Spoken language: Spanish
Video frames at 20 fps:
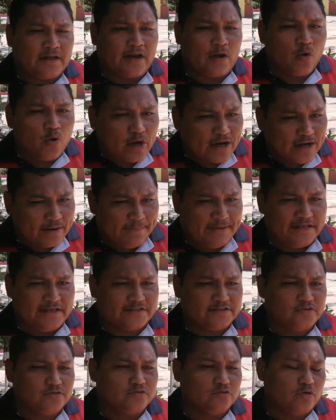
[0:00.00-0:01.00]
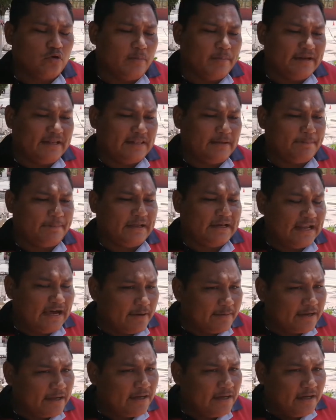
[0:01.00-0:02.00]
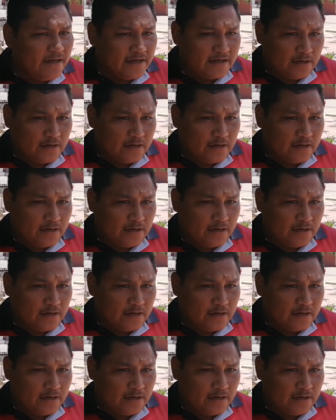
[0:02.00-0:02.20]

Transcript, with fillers: Raúl Ramírez es un hombre de palabra,